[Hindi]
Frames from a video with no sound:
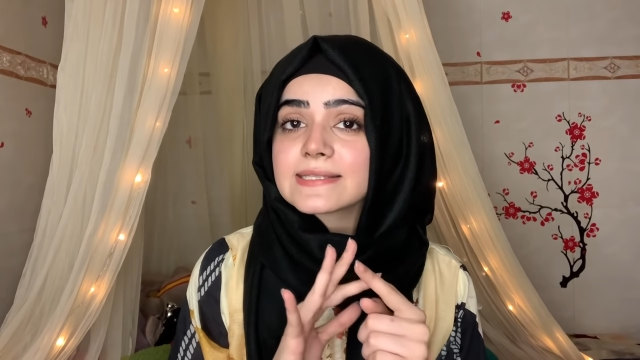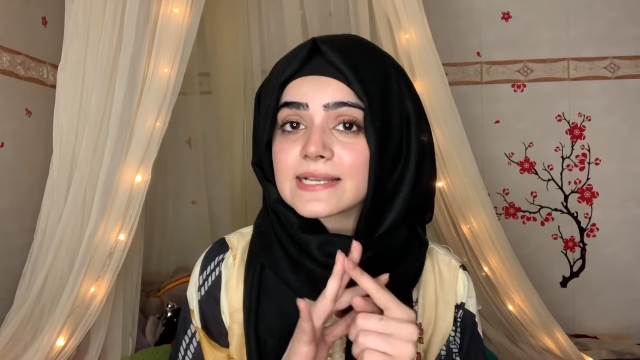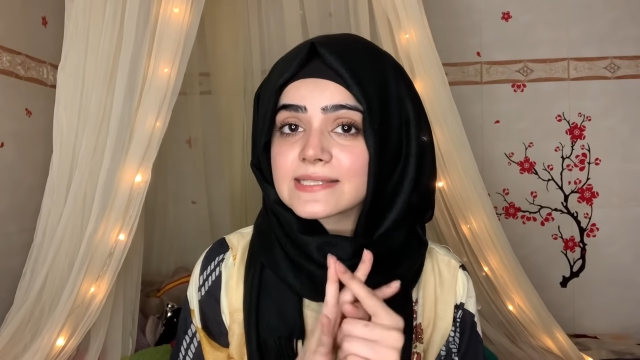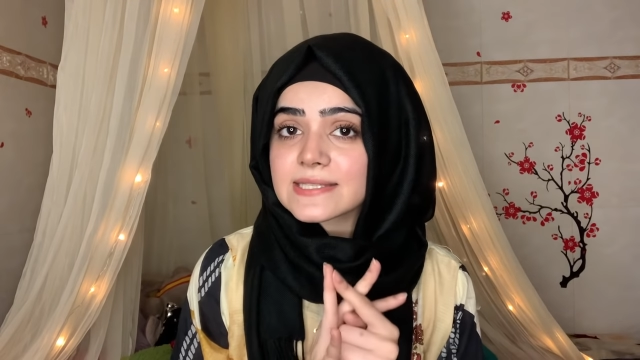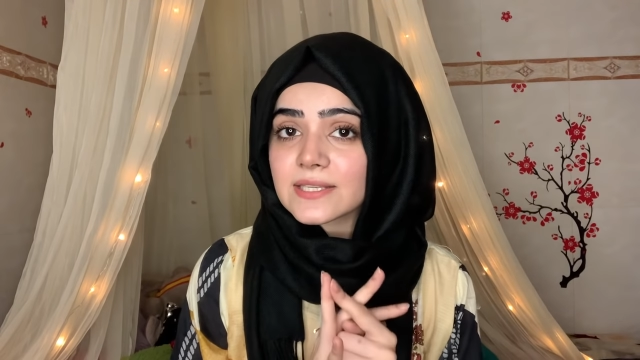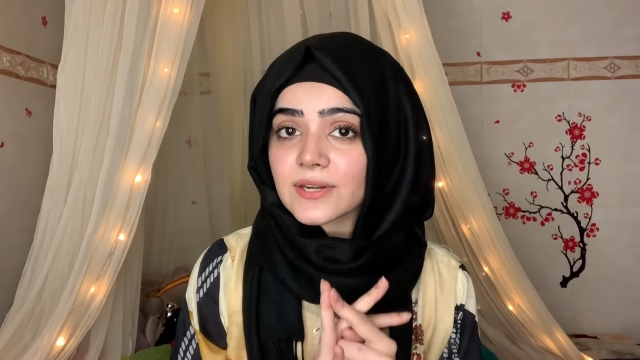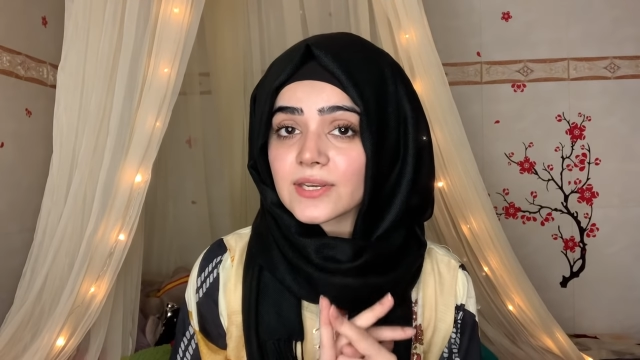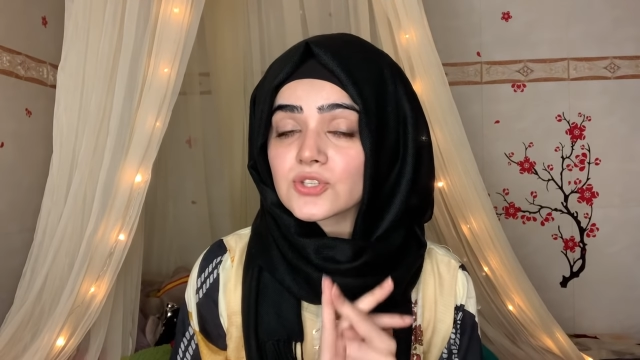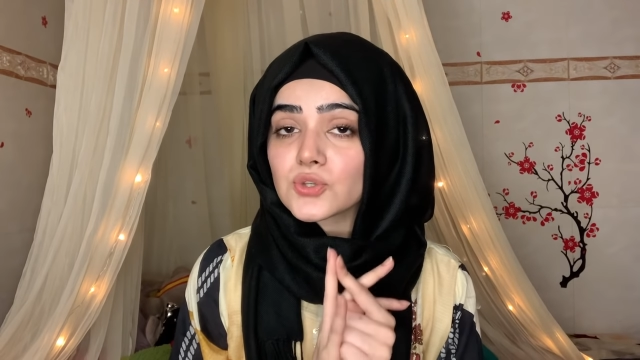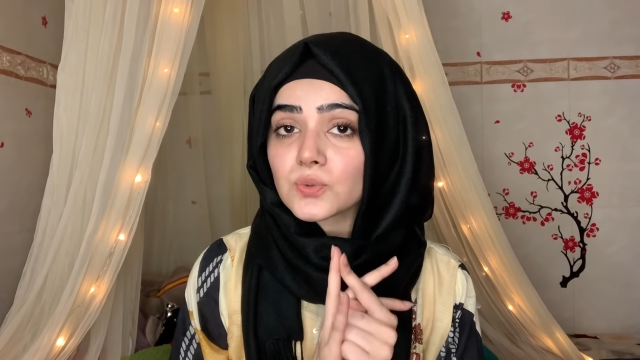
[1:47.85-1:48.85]

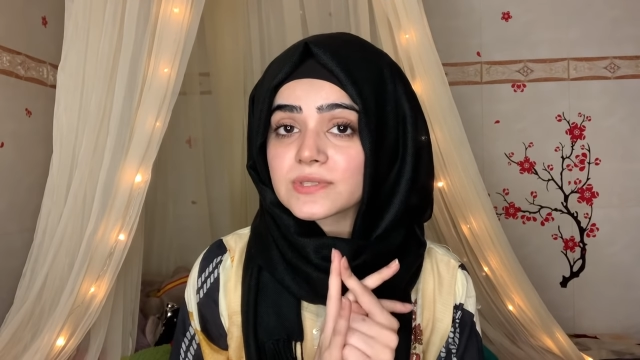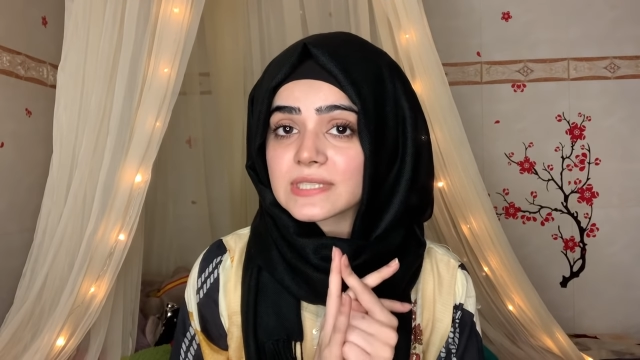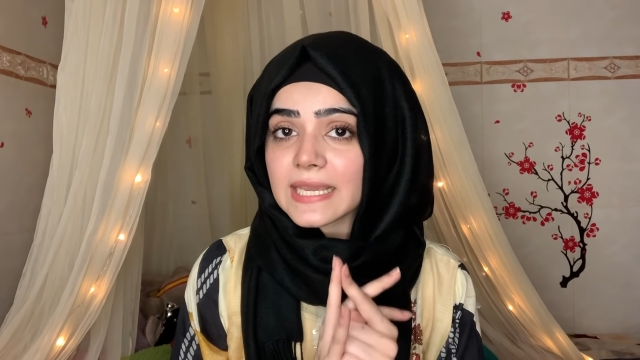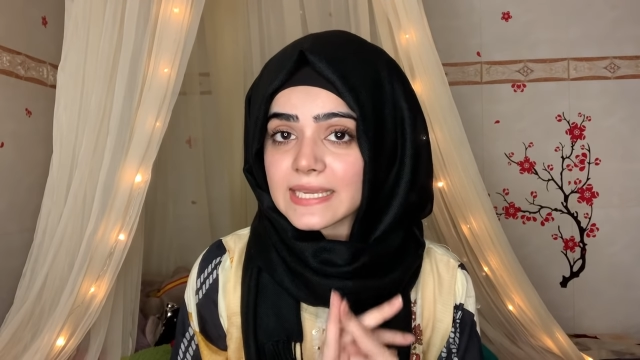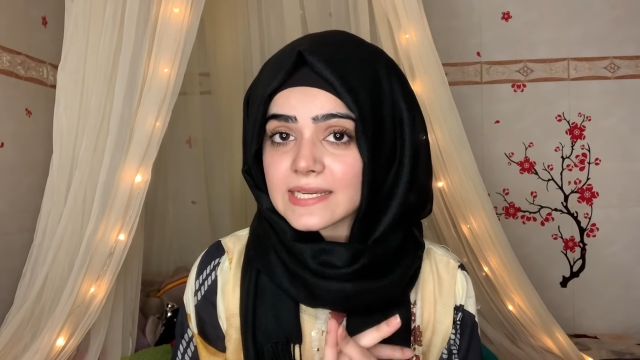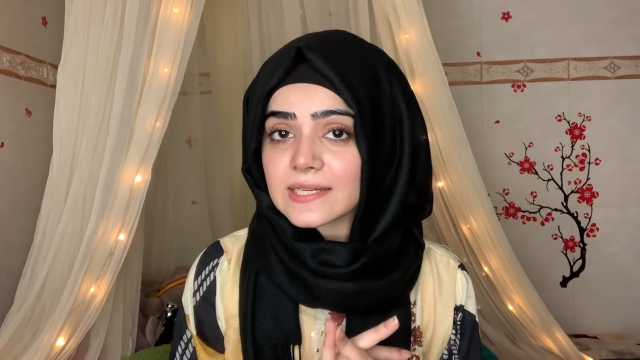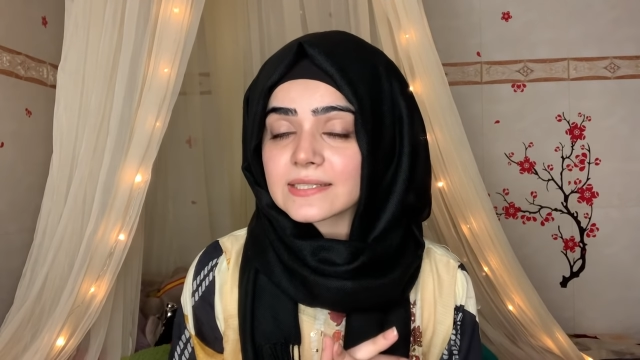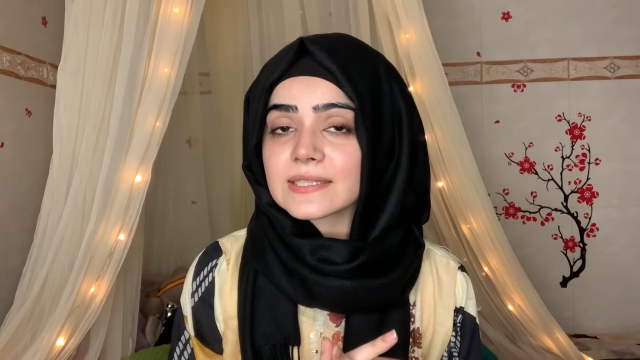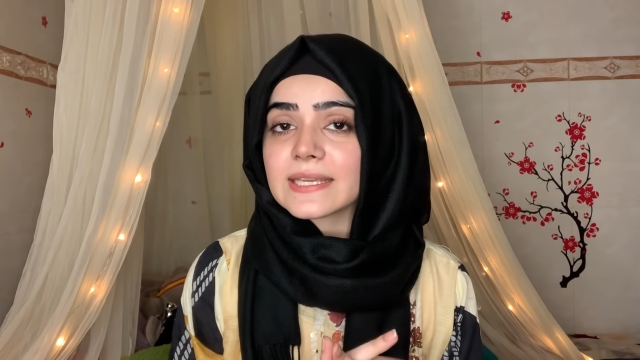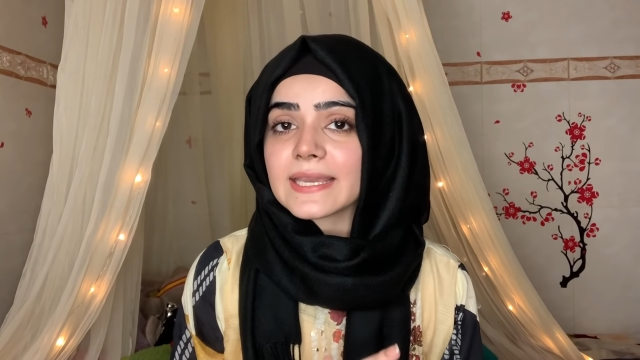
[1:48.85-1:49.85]
सनस्क्रीन यूज नहीं
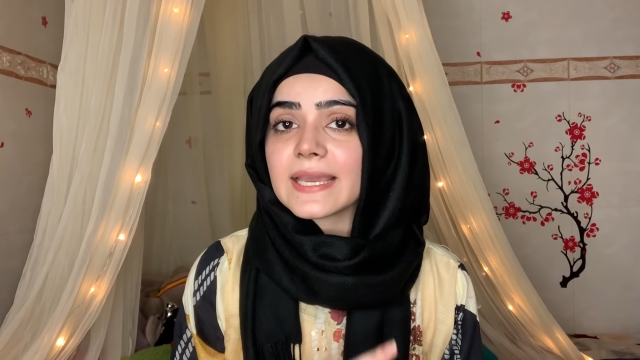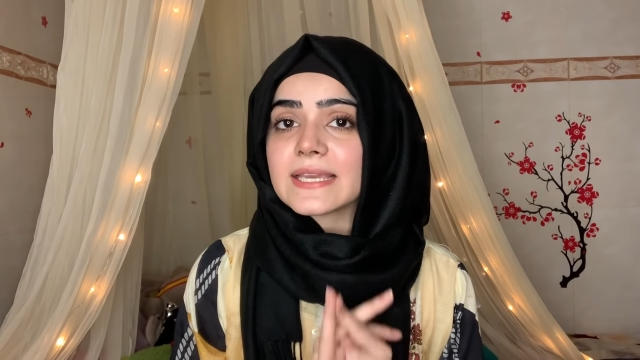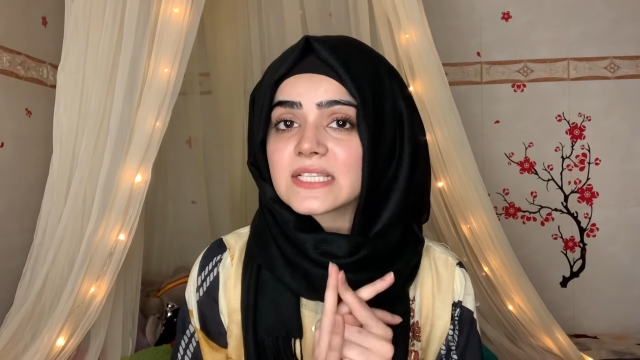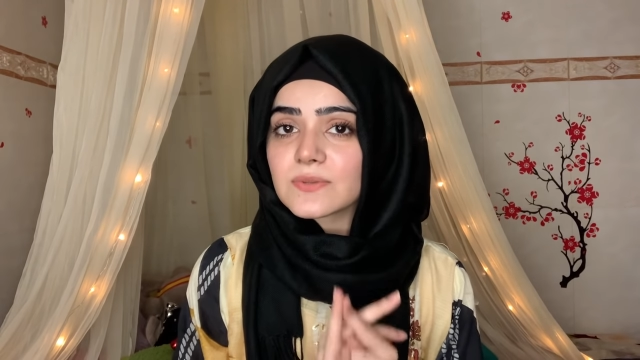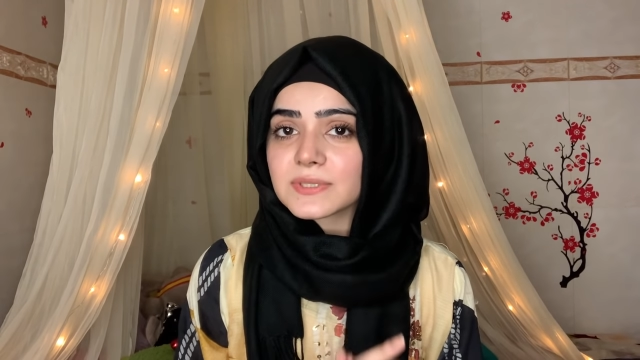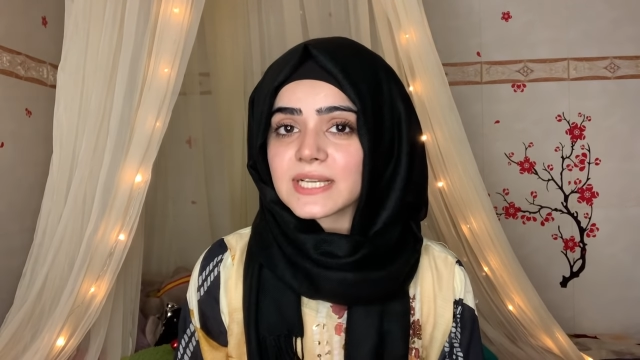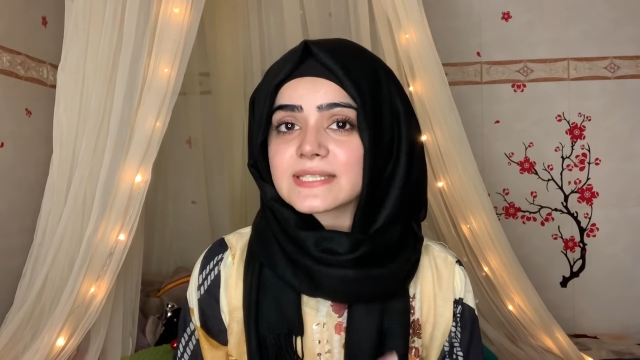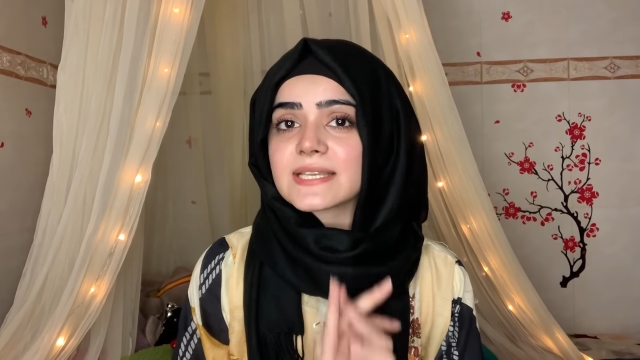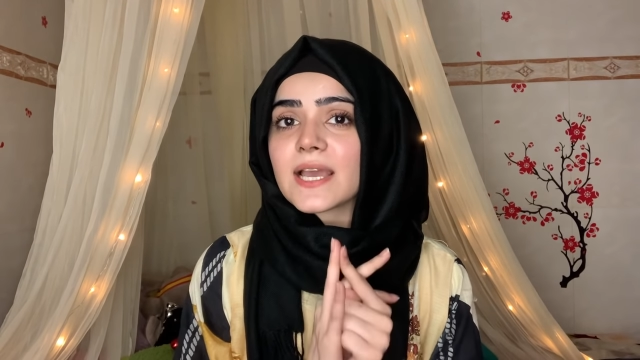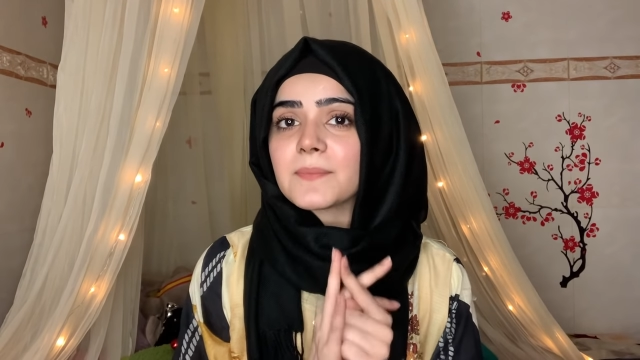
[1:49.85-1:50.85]
करते हैं इस वजह
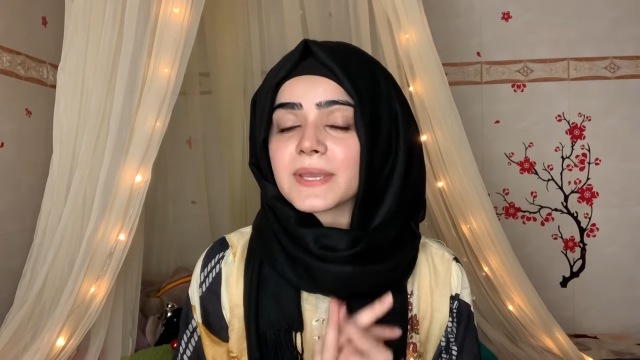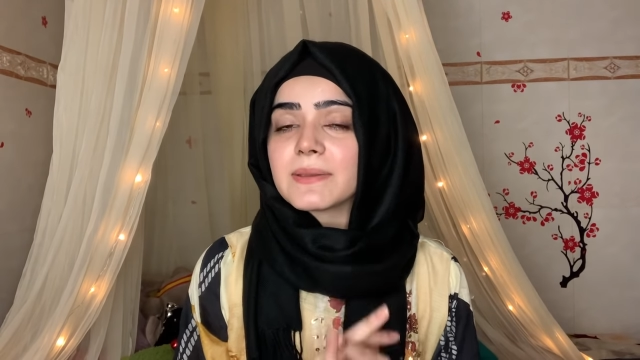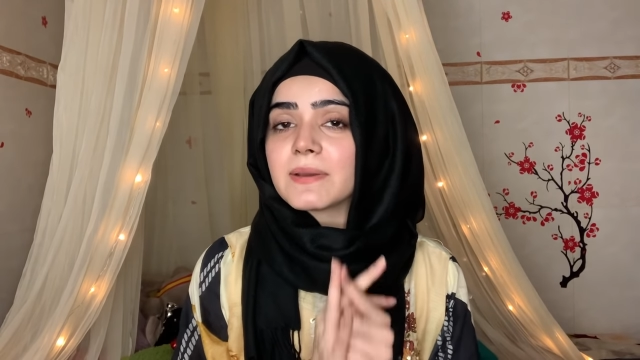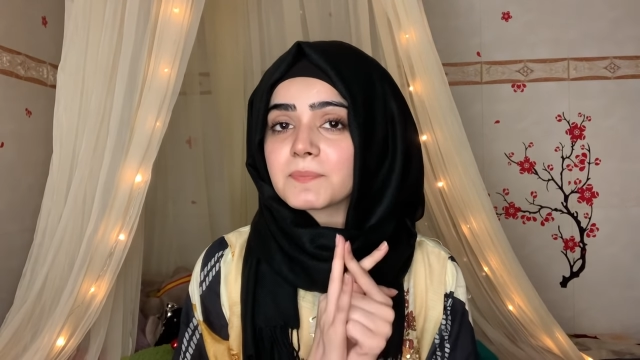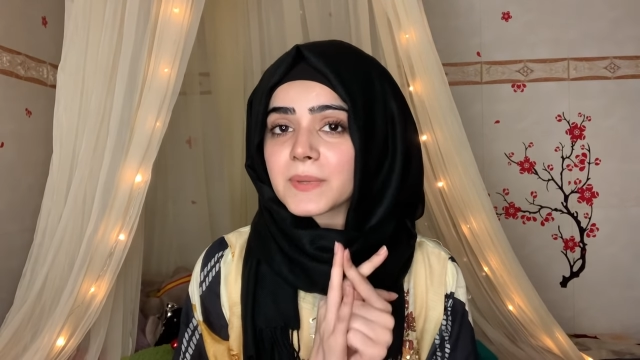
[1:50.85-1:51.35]
से हमें